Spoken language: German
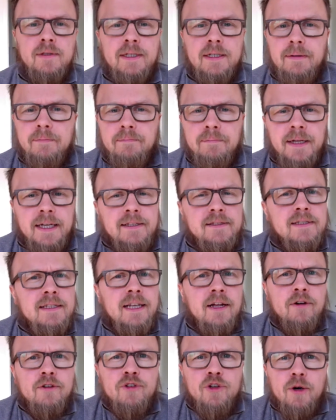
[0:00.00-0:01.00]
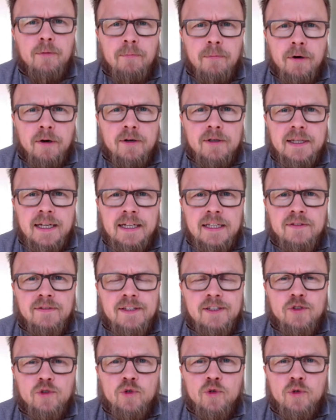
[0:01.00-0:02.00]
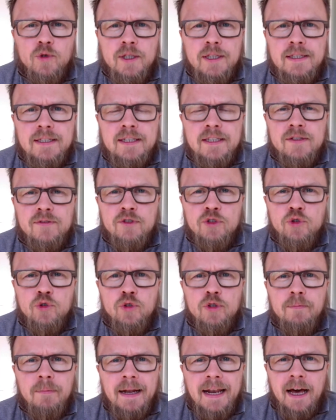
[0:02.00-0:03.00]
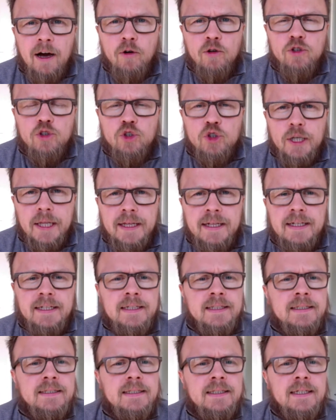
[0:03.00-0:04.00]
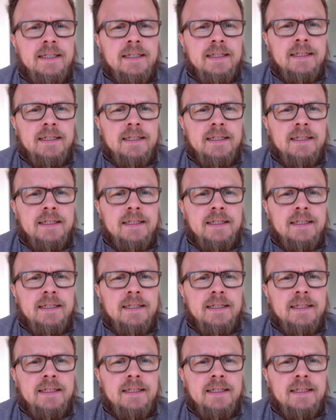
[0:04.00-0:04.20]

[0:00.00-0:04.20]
ähm, Nextcloud, Dropbox, alles was synchronisiert, zwischendurch mal ausstellen.